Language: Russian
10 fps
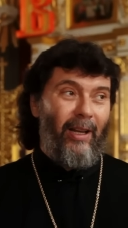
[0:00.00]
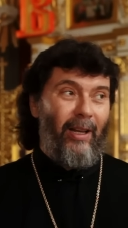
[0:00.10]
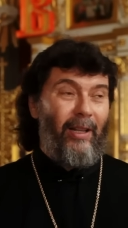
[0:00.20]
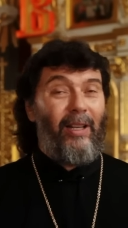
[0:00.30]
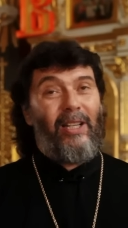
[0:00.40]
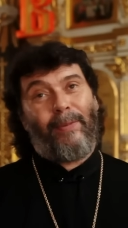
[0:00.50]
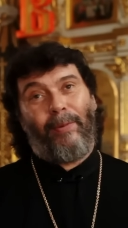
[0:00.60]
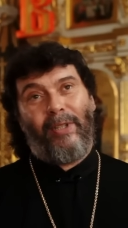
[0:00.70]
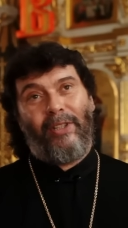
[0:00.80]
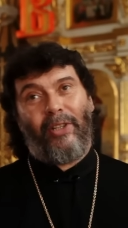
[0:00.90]
и на
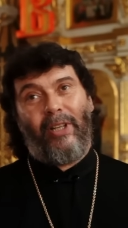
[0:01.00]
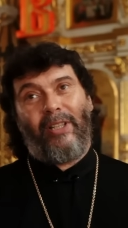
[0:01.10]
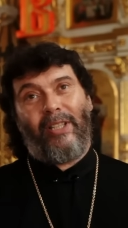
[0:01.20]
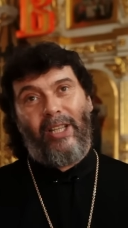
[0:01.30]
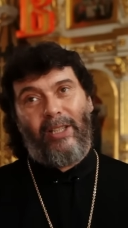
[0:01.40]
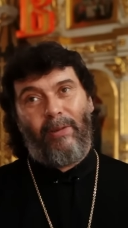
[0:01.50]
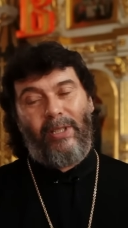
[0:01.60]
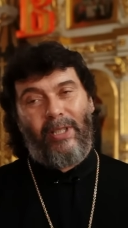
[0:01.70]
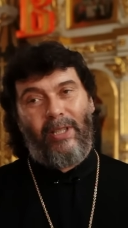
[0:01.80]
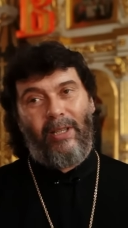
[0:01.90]
исповеди начинают
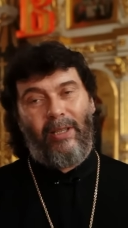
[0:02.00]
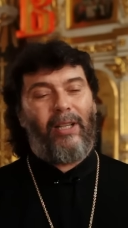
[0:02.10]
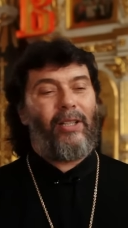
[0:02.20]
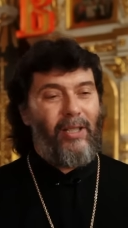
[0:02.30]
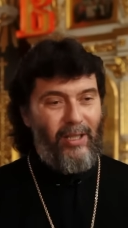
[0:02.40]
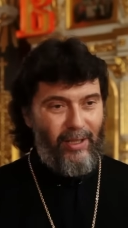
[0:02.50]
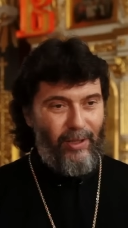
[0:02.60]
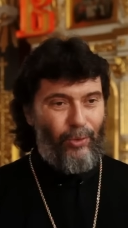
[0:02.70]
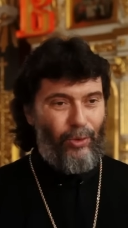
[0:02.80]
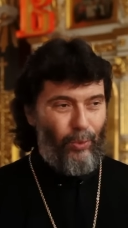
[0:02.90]
сетовать на жизнь,
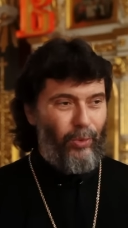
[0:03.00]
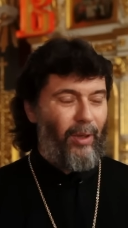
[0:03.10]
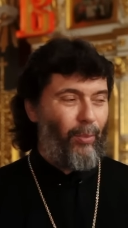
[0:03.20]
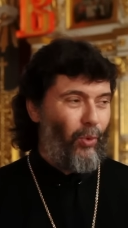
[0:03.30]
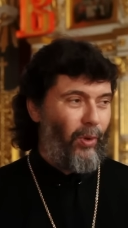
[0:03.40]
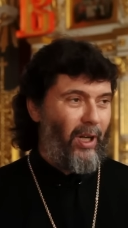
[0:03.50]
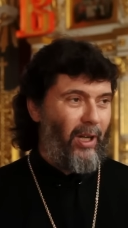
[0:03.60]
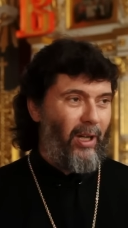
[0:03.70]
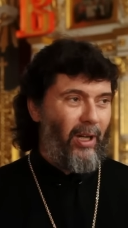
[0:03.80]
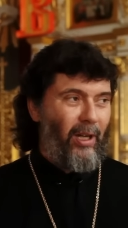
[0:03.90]
на судьбу, на
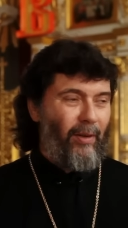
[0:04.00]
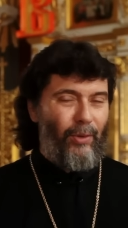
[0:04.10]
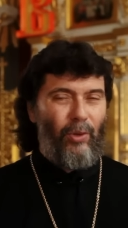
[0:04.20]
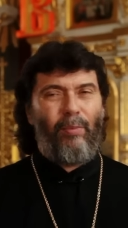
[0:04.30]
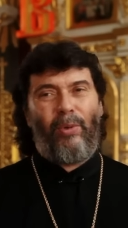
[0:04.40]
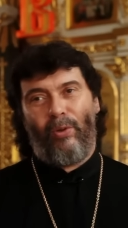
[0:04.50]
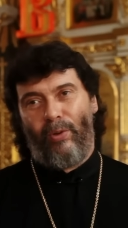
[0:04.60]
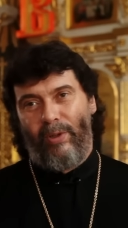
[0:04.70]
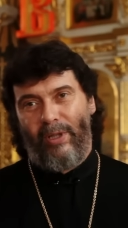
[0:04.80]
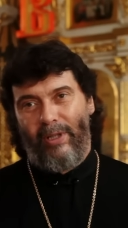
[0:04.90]
Бога. Все
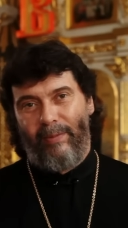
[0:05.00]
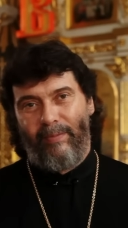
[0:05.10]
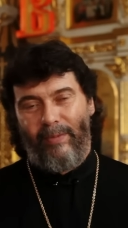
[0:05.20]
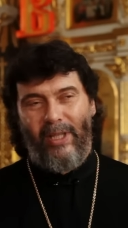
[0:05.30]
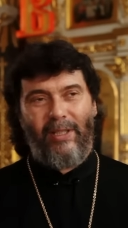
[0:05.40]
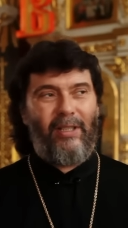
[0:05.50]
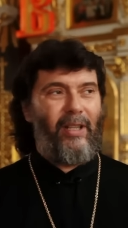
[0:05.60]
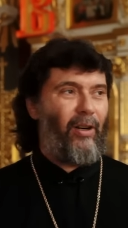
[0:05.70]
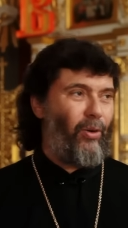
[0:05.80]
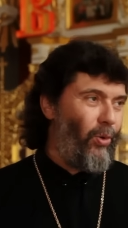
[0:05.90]
плохо, нет
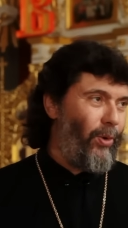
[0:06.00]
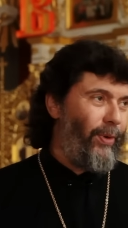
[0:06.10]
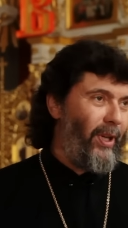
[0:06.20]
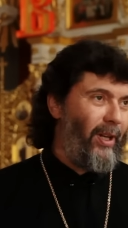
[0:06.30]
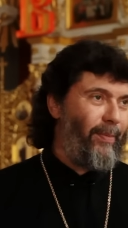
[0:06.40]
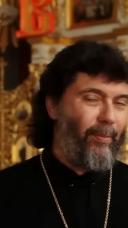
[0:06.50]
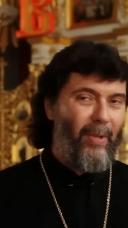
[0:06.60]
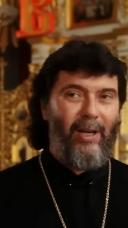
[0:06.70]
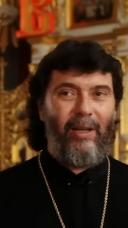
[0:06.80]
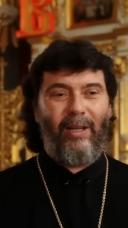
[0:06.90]
здоровья,
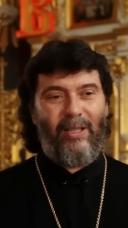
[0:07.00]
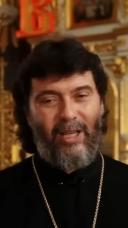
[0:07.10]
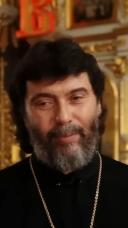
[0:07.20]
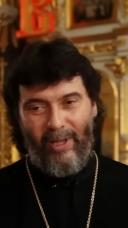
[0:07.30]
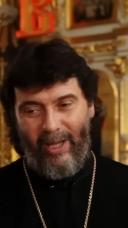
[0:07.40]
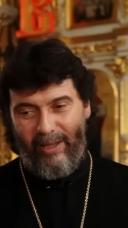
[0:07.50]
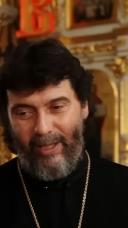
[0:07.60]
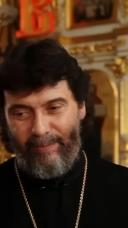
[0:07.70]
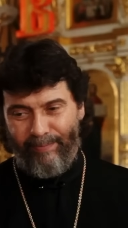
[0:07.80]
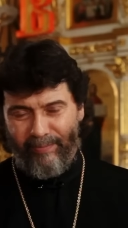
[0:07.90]
маленькая
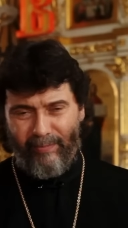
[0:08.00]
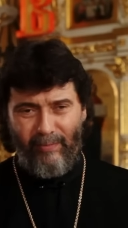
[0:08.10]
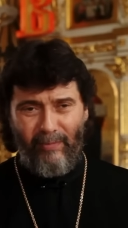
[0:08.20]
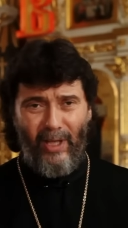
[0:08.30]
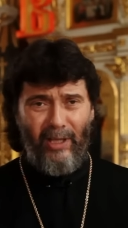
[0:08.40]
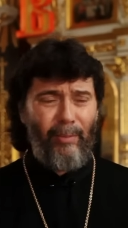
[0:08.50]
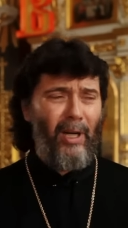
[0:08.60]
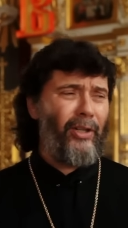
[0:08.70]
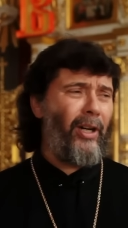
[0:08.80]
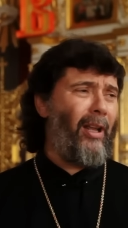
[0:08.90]
зарплата –
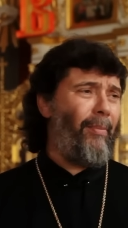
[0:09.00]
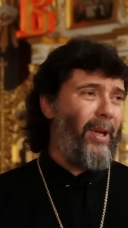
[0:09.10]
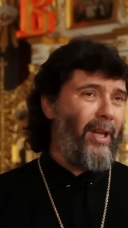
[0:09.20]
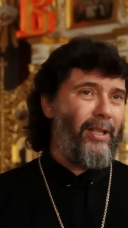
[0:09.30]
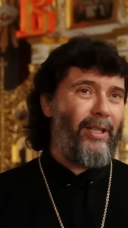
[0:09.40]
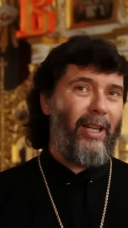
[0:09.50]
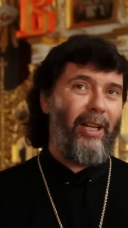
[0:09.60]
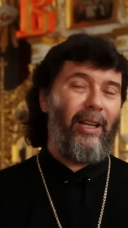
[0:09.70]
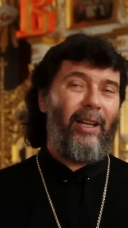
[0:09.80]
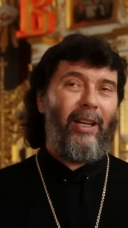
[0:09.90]
небольшая пенсия,